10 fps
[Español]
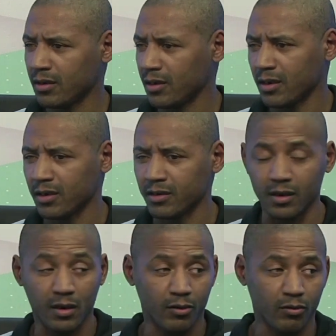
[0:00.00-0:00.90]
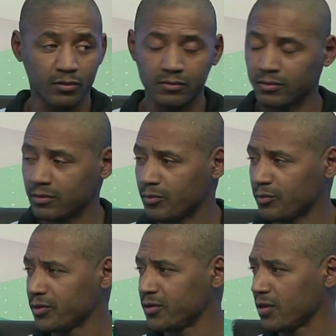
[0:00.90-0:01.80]
eh, gente del rock,
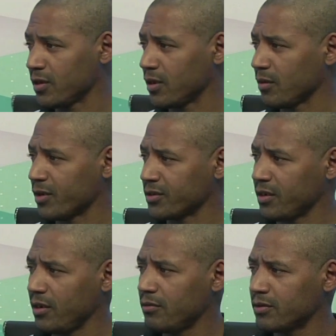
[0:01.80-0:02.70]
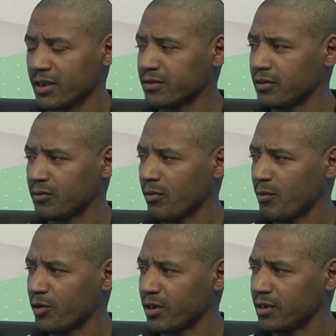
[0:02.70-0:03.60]
como dice Marcelo, y así nos
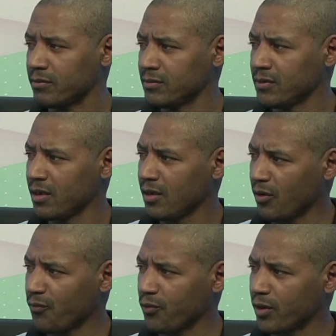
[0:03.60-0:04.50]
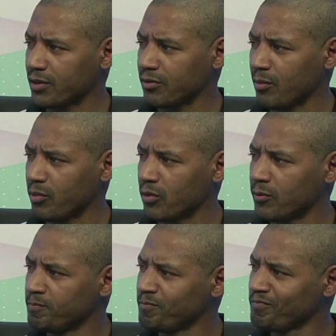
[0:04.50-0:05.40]
vamos a ir enfocando de a poco.